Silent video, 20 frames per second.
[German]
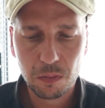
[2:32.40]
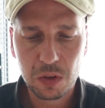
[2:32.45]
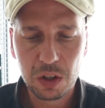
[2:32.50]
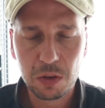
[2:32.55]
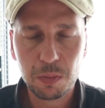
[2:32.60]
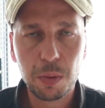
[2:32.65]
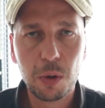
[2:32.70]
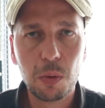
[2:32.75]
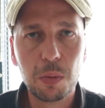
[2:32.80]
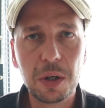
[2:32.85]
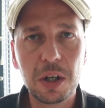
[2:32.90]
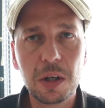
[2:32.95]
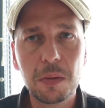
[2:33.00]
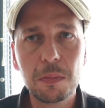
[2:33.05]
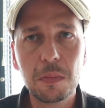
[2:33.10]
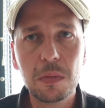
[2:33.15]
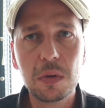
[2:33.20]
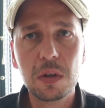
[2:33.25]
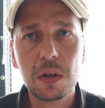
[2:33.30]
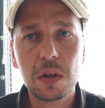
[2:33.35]
Das
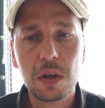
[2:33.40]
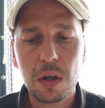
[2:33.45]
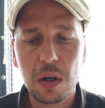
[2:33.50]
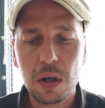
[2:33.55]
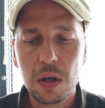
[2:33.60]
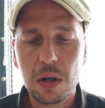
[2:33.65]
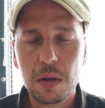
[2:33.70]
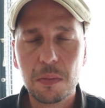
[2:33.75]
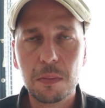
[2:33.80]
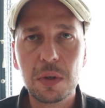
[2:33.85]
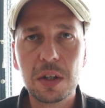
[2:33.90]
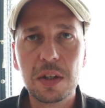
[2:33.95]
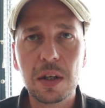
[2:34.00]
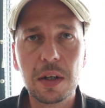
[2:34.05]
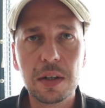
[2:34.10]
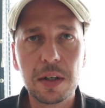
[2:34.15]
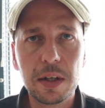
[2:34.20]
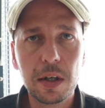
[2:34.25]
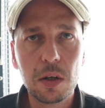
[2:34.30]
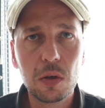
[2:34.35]
Problem mit der
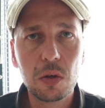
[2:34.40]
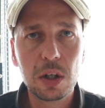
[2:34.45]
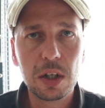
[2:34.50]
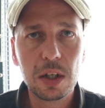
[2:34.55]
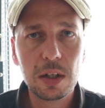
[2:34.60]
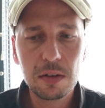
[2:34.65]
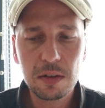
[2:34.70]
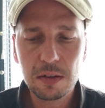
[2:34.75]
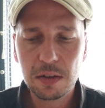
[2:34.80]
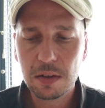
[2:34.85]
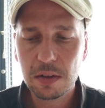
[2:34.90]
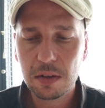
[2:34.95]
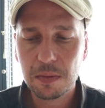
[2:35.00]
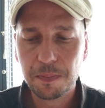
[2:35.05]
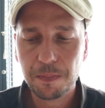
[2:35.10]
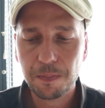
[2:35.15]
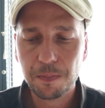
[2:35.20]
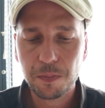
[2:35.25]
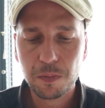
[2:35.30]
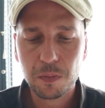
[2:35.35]
Ernährung ist,
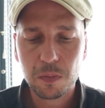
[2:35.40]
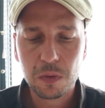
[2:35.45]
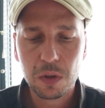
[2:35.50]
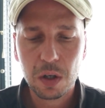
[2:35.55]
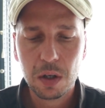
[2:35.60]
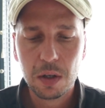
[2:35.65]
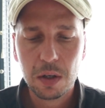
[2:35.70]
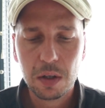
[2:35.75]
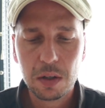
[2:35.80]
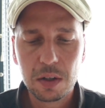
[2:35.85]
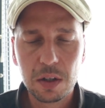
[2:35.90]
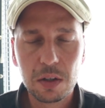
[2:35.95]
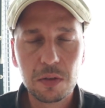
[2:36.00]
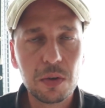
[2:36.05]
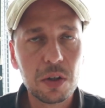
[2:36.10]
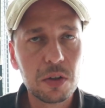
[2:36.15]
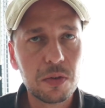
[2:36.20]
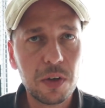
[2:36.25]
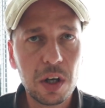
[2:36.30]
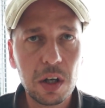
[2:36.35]
dass
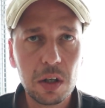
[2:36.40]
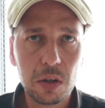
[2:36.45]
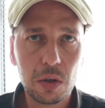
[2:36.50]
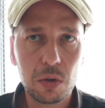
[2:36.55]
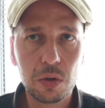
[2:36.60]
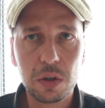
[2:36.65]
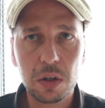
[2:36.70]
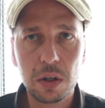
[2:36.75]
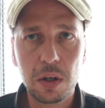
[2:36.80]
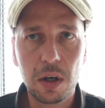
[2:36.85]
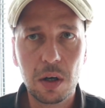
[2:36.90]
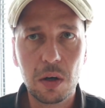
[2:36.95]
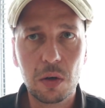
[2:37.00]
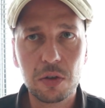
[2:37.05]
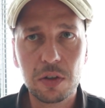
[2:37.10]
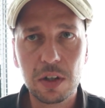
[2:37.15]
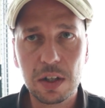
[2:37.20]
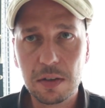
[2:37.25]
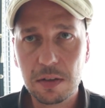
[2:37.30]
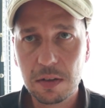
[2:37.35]
wir aus vielen Gründen
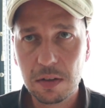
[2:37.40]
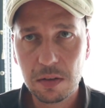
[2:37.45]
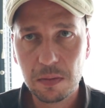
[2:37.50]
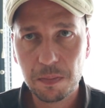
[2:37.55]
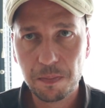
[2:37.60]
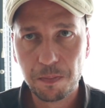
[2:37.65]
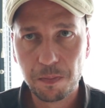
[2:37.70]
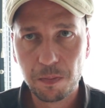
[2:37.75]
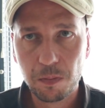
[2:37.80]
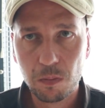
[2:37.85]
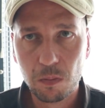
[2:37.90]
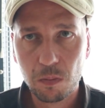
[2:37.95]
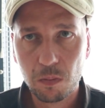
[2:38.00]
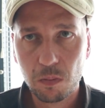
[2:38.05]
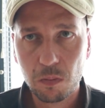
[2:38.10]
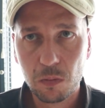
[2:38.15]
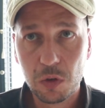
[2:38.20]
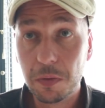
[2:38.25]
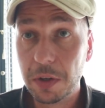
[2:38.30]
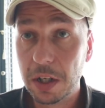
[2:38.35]
heraus essen,
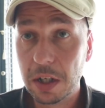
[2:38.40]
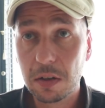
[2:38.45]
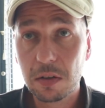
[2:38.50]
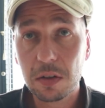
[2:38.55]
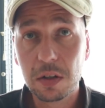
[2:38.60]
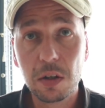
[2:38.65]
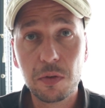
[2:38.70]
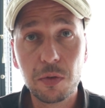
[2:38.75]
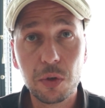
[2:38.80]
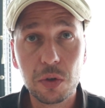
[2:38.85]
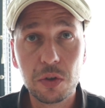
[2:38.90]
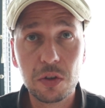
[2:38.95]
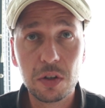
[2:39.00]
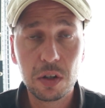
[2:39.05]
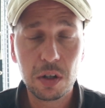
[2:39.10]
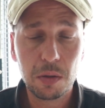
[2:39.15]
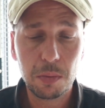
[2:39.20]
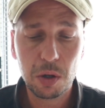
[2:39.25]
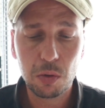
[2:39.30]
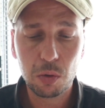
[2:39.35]
die wenigsten davon
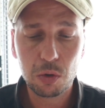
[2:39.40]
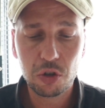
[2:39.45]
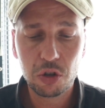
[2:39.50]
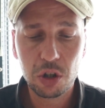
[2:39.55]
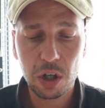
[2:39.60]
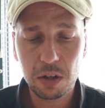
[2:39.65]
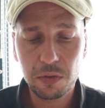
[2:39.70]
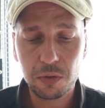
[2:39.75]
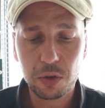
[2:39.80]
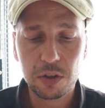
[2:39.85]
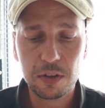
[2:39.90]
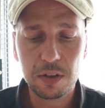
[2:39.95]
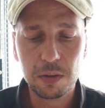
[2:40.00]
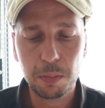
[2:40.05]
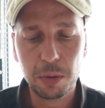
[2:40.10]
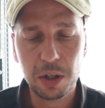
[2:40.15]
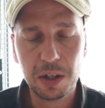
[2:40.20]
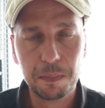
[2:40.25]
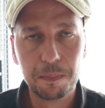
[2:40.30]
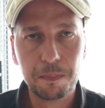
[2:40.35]
sind aber logisch
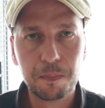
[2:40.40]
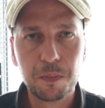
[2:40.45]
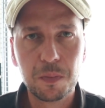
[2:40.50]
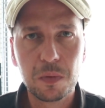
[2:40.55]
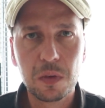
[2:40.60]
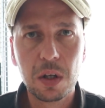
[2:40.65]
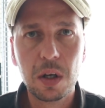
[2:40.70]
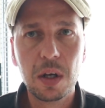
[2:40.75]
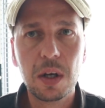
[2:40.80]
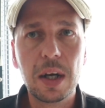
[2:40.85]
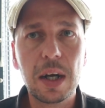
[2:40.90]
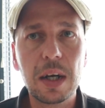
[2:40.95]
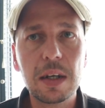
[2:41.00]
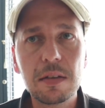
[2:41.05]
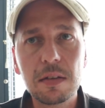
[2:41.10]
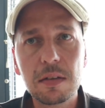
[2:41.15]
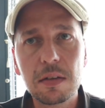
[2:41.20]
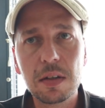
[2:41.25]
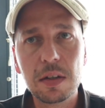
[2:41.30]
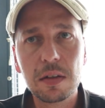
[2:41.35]
nachvollziehbar.
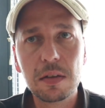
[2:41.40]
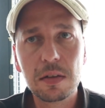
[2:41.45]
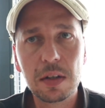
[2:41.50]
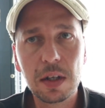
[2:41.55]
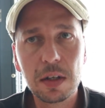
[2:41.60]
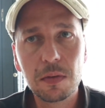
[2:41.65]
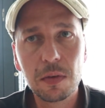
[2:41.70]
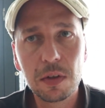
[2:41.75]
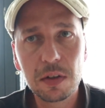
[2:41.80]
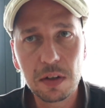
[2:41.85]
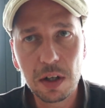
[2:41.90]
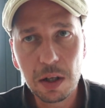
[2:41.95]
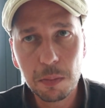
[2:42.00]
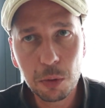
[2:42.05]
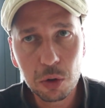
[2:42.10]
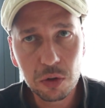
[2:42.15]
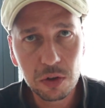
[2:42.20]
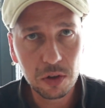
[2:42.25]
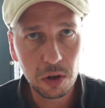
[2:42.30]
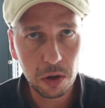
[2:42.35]
Essen ist etwas
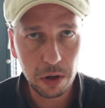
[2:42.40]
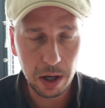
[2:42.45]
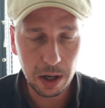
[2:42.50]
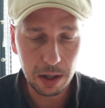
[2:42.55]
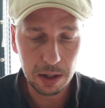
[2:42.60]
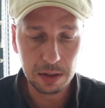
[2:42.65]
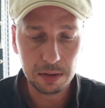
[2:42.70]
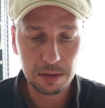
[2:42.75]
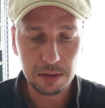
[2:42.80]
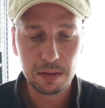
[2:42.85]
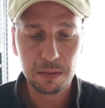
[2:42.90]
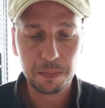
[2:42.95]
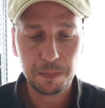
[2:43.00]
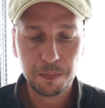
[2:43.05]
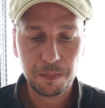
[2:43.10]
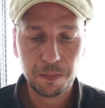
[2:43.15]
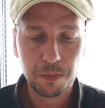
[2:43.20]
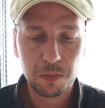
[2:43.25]
Emotionales.